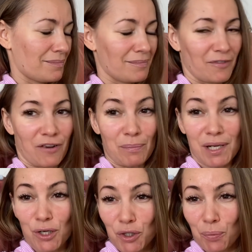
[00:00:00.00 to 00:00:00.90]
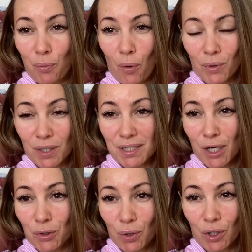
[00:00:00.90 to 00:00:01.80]
Фамилию не помню, я
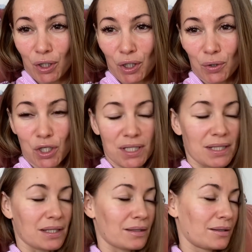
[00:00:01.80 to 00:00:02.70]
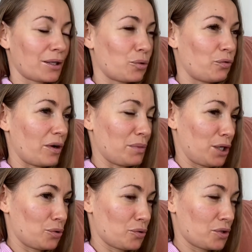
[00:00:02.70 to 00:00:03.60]
знаю только ее сейчас э, такую
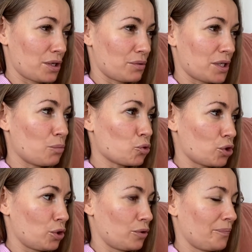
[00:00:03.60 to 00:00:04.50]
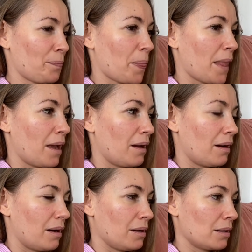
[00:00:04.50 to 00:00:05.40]
фамилию замужнюю.
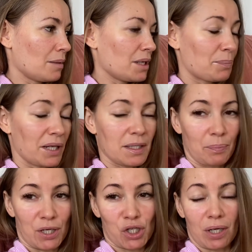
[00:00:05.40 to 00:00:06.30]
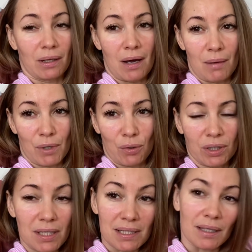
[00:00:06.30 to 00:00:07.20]
И она мне платье прожгла, мое
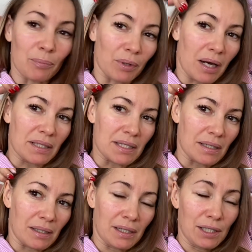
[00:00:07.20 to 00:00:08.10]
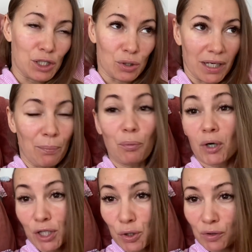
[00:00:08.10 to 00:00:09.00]
классное платье. И еще я
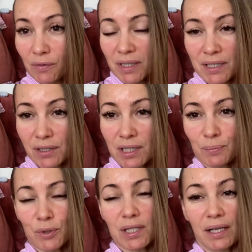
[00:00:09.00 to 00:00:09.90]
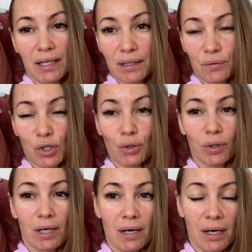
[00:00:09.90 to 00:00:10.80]
больше утвердилась после этого, что
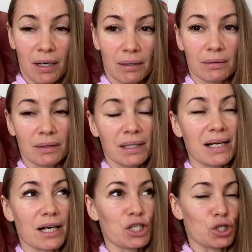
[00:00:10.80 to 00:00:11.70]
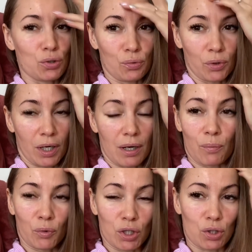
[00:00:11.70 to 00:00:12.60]
я не хочу
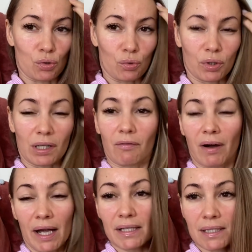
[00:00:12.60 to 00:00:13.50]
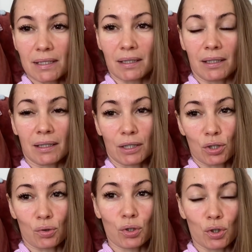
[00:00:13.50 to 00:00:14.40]
никому ничего давать и не
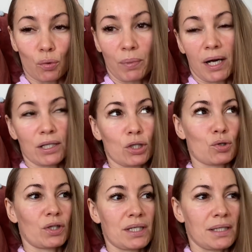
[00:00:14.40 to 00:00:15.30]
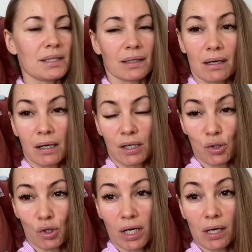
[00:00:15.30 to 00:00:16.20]
хочу ничего брать, ничего носить. Это как
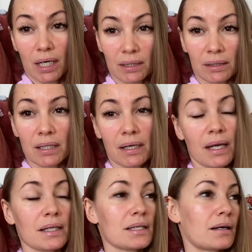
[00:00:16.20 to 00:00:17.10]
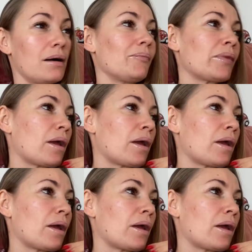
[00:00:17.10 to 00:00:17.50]
чужая какая-то энергетика.